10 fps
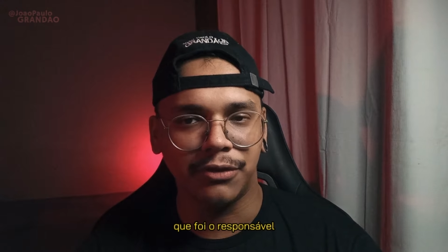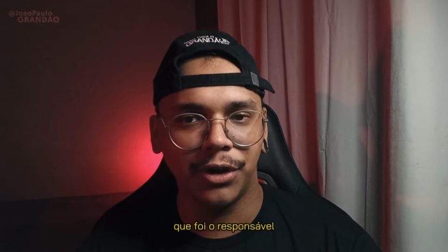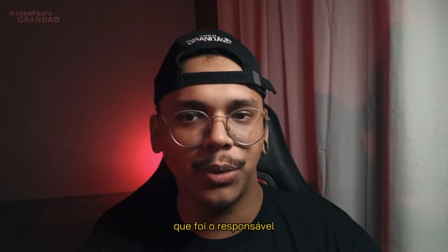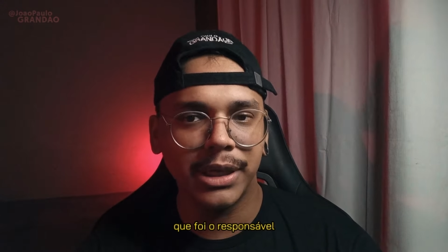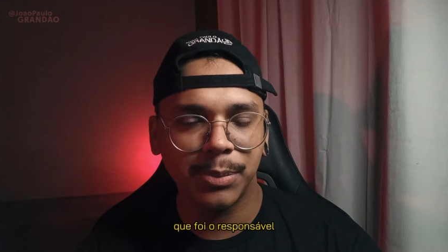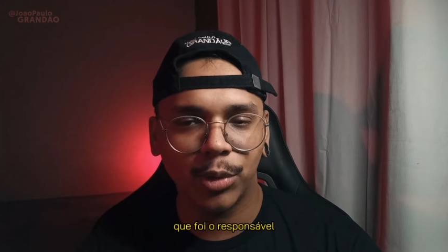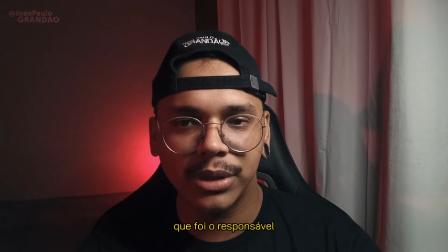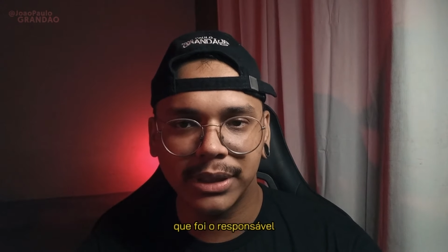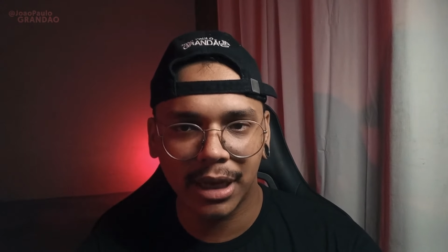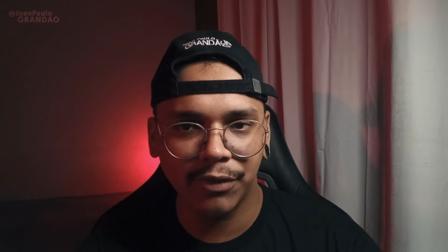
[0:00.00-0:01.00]
foi o
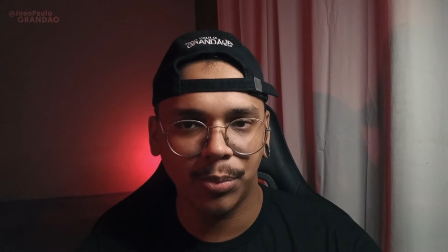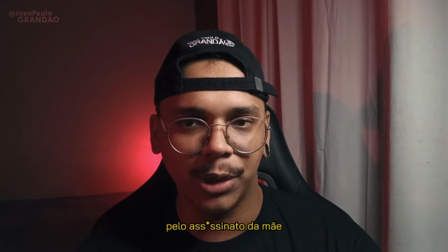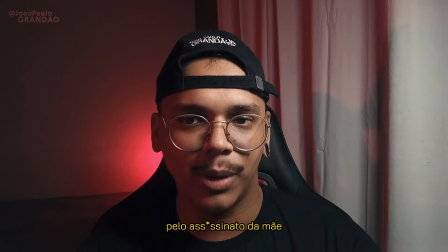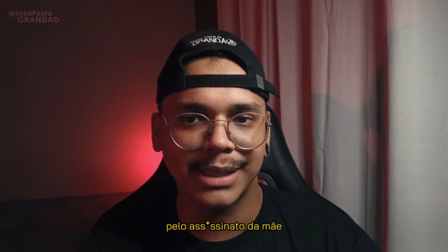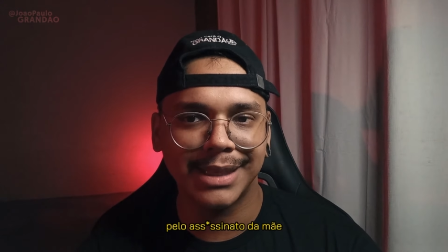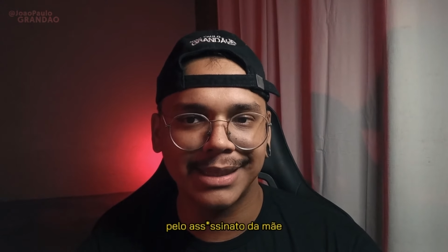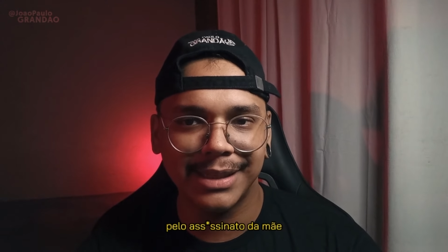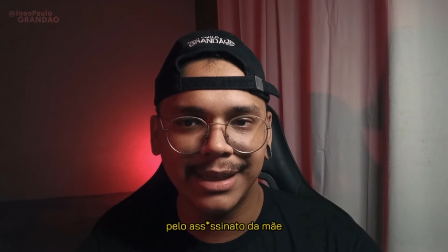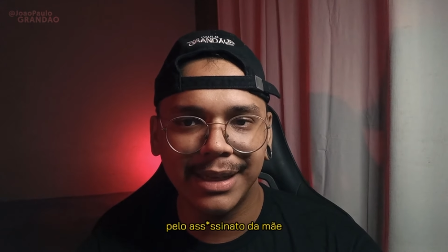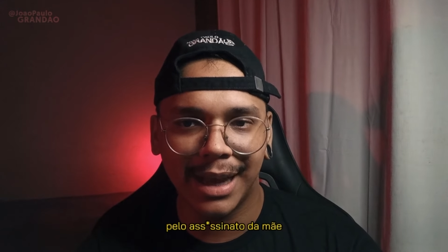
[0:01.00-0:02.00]
responsável pelo
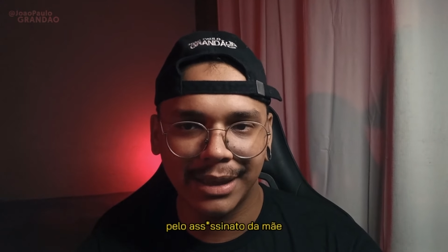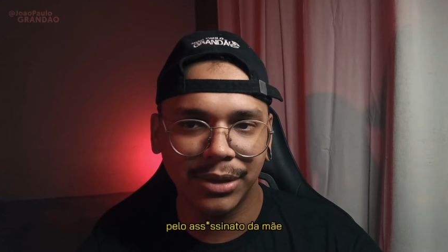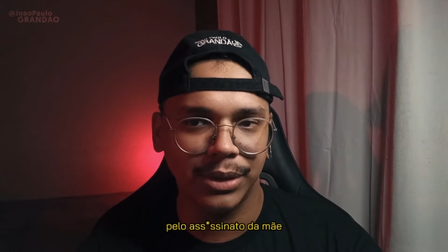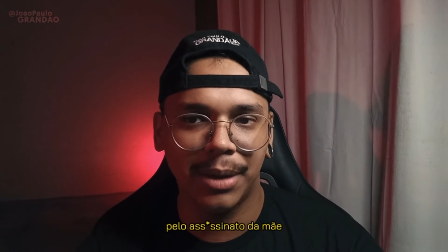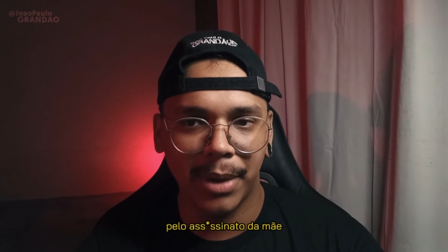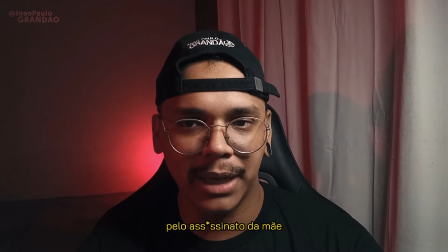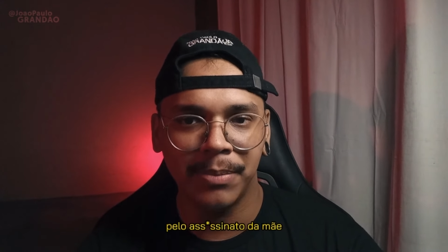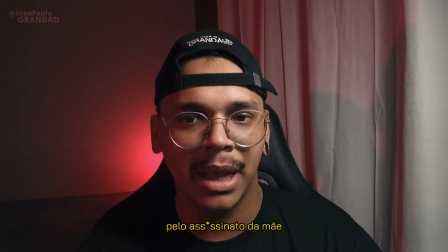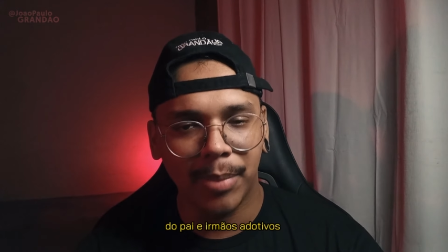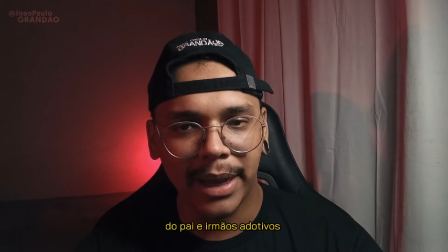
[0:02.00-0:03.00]
assassinato da mãe,
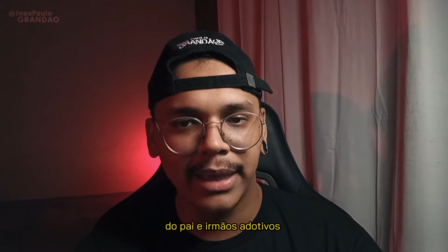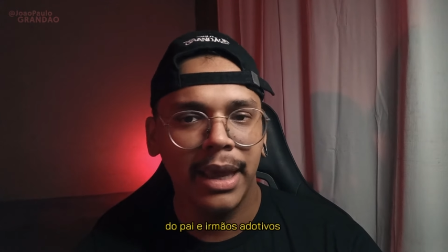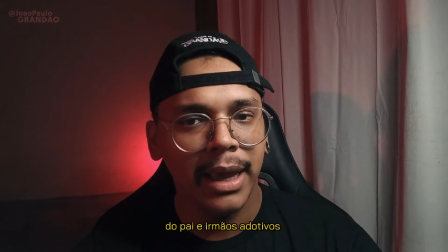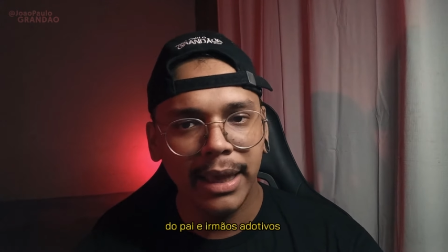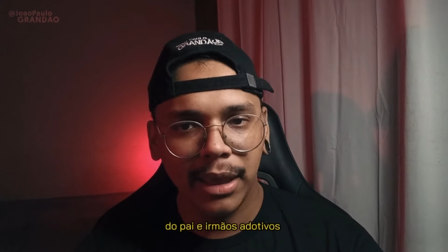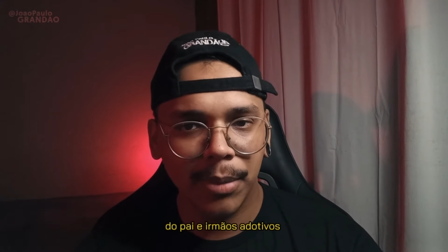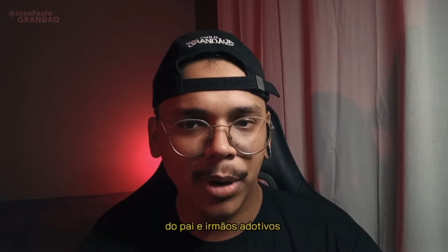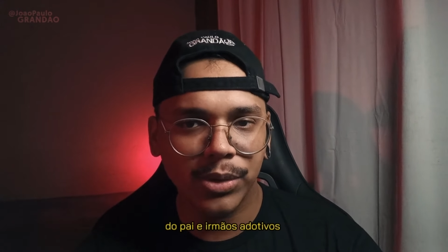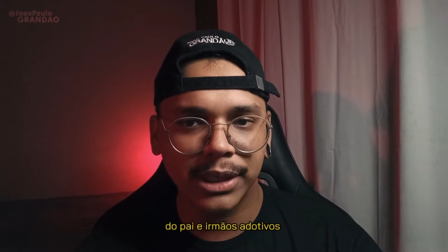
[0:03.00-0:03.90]
pai e irmãos